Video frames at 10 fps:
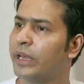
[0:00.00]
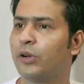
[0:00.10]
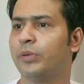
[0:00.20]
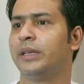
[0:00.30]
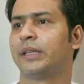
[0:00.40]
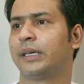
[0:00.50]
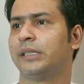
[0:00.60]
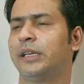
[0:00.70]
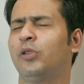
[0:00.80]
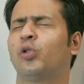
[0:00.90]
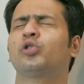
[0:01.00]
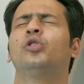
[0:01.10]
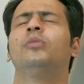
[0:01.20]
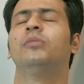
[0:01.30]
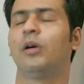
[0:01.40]
অনেক অভিনেতাকে জানি
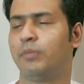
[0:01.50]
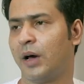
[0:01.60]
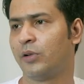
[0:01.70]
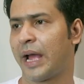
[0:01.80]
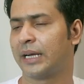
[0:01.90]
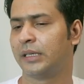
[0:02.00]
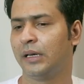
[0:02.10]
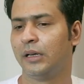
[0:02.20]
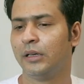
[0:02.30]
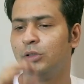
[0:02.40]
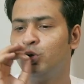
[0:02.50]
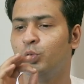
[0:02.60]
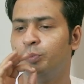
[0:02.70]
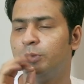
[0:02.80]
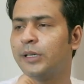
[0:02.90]
অসম্ভব ভালো একটা
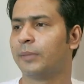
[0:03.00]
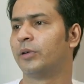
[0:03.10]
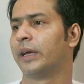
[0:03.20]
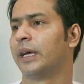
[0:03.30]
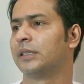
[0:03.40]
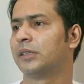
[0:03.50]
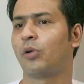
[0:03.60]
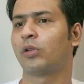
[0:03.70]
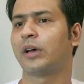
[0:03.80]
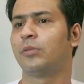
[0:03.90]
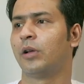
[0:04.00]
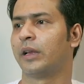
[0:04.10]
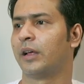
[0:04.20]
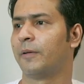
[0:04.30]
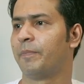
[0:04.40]
চুপচাপ হয়ে গেছে কথা বলে
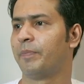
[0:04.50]
না